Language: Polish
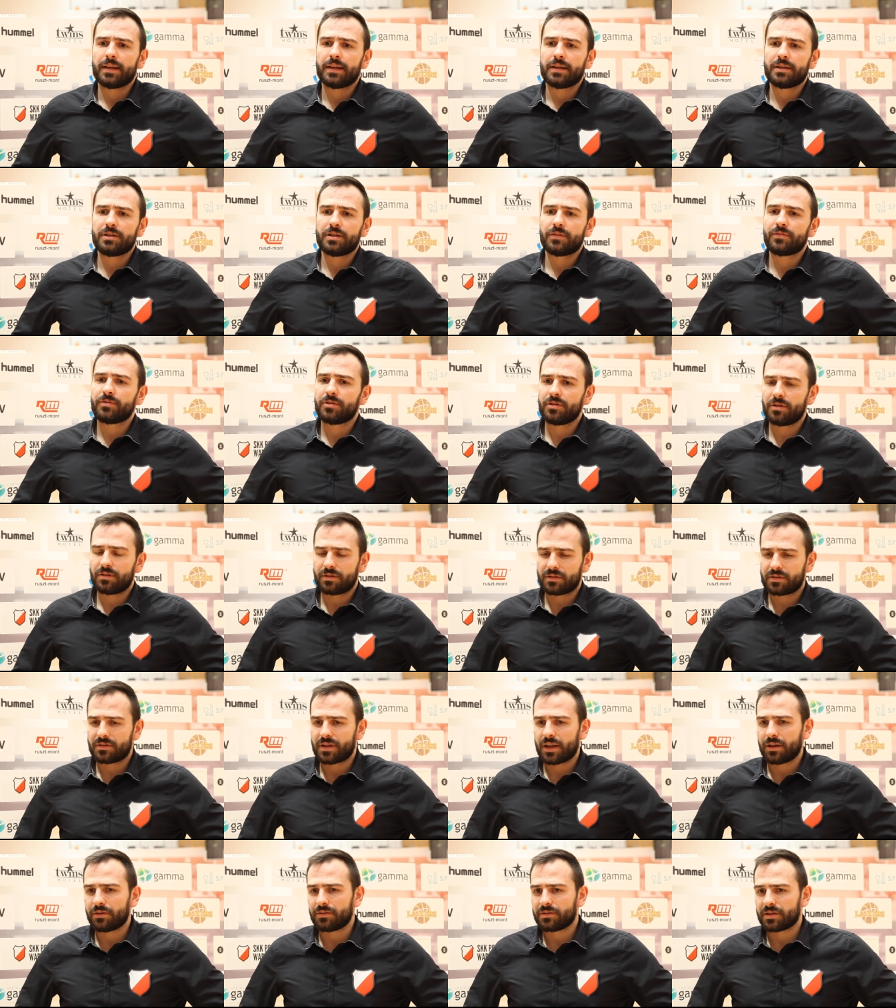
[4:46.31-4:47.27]
Dziewczyny
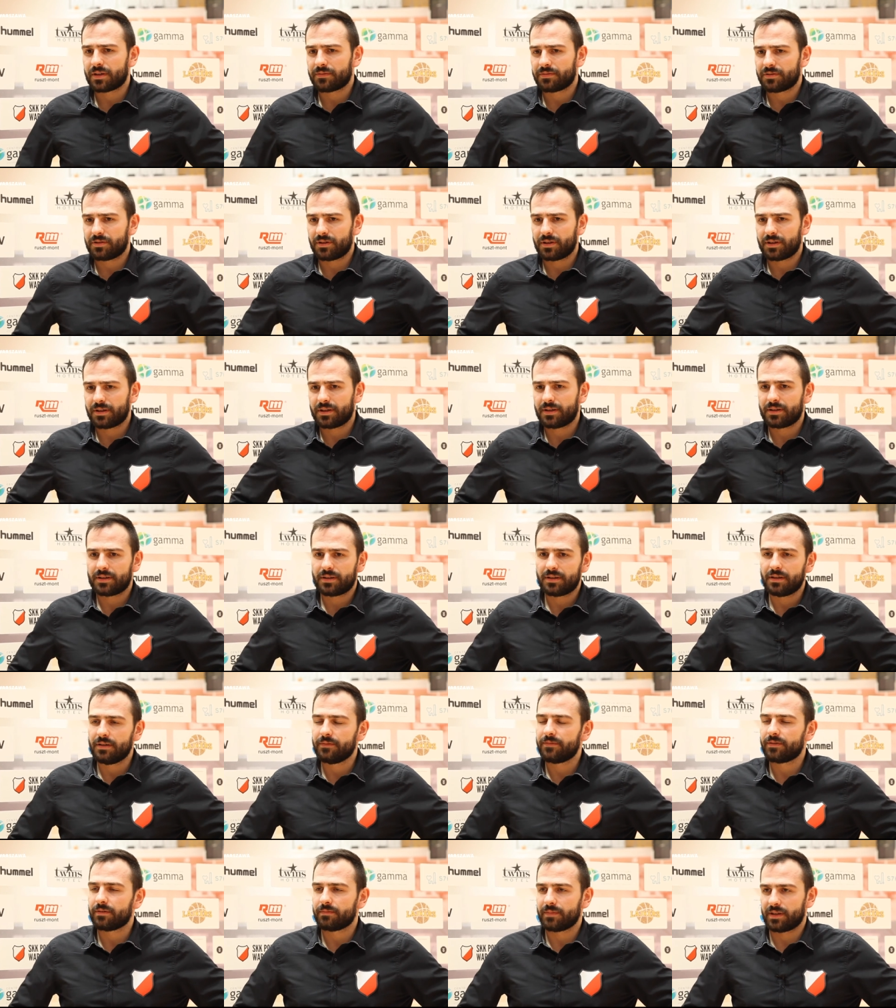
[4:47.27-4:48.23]
dostają zawsze
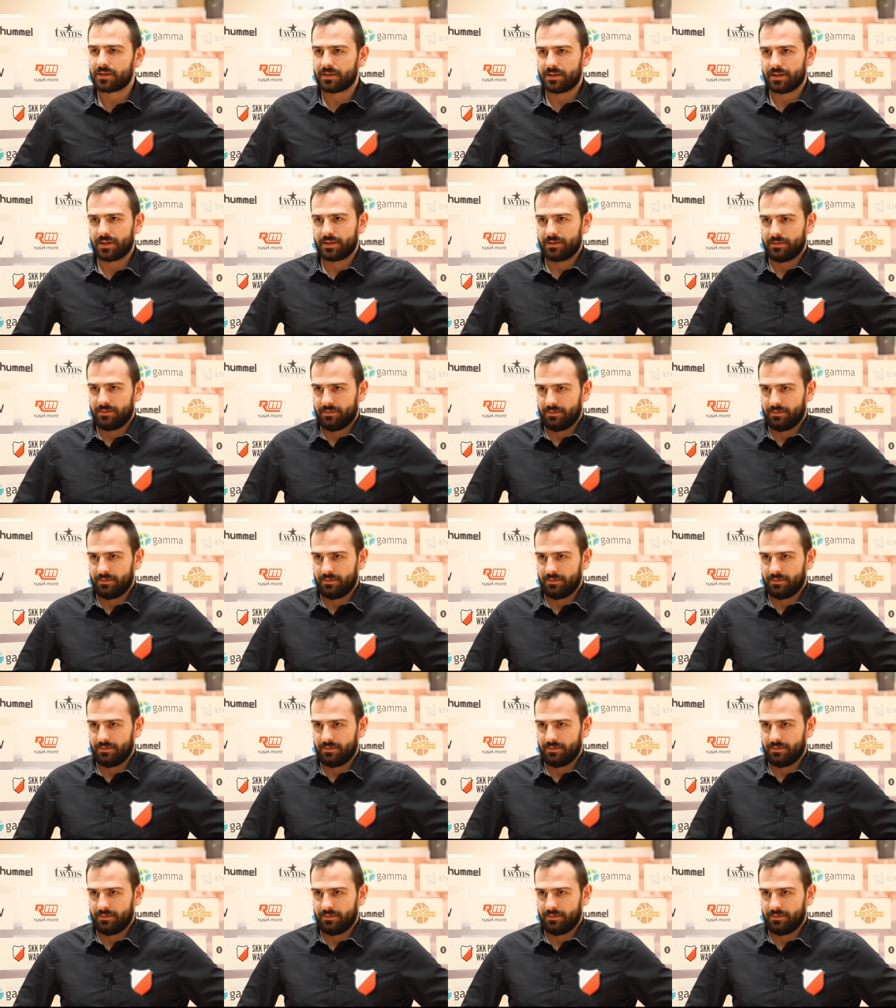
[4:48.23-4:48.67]
informacje,